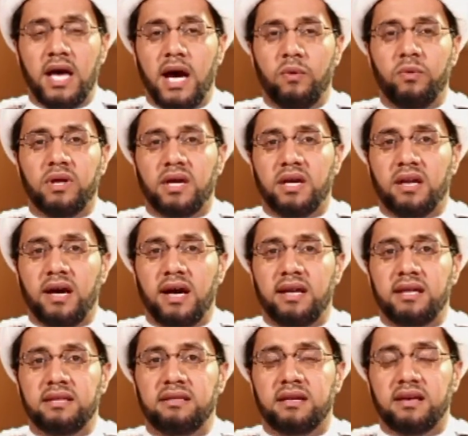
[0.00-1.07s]
او القراءه
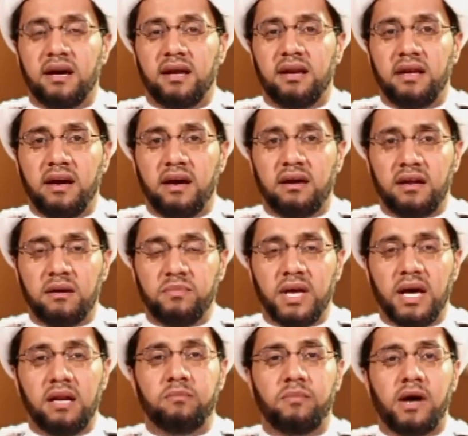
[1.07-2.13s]
التي كان يقرا
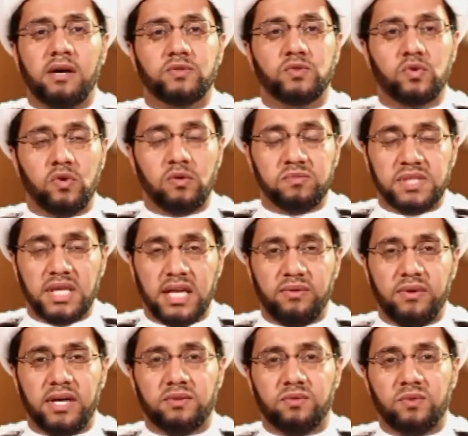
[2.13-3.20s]
بها المعصوم
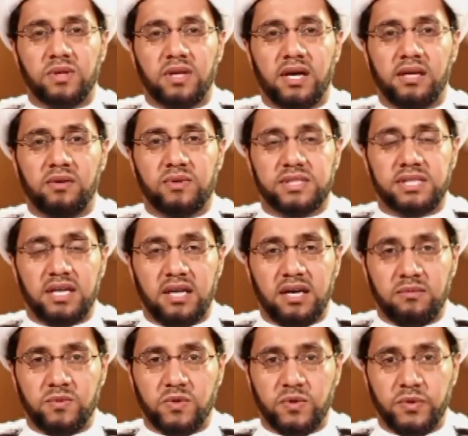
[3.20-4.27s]
صلوات الله
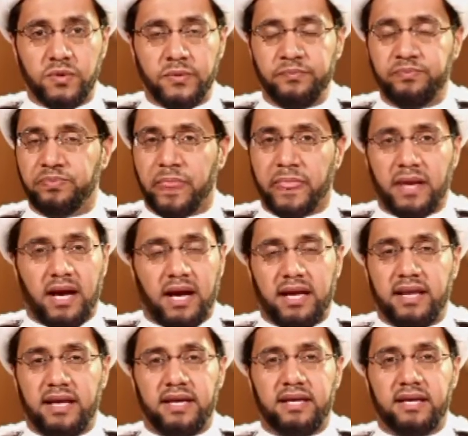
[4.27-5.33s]
وسلامه
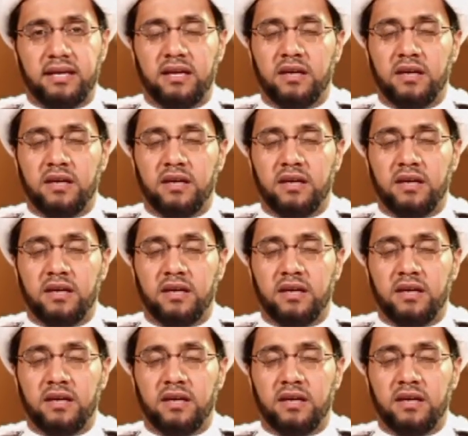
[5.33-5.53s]
عليه